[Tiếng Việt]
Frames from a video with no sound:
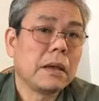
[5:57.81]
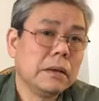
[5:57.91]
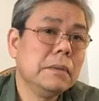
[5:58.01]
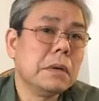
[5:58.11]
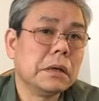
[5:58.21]

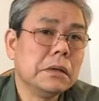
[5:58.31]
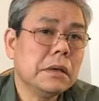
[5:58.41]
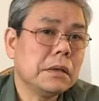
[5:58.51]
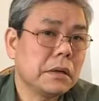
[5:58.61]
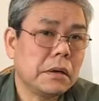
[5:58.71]
đi mở
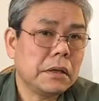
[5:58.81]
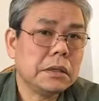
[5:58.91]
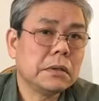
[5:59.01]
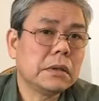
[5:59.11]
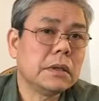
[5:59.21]
nước đó là
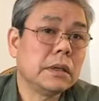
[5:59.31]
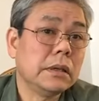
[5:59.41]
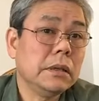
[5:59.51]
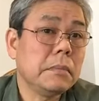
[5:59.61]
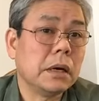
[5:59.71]
những con người
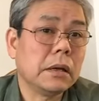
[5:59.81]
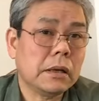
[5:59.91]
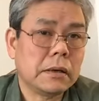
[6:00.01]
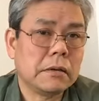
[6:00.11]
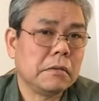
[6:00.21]
đi mở đất
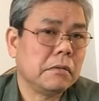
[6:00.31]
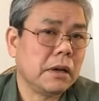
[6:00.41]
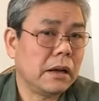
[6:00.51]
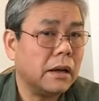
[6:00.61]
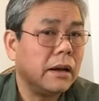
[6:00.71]

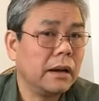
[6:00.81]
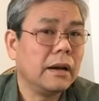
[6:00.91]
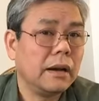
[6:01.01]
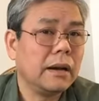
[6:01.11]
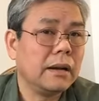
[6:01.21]
và
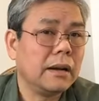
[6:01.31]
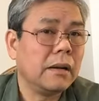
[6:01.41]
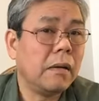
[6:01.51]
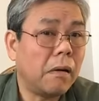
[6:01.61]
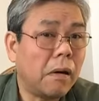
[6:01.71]

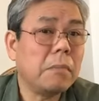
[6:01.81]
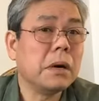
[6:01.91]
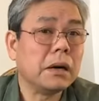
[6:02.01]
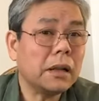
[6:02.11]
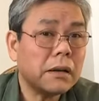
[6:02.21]
họ
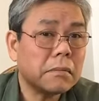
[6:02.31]
mở đất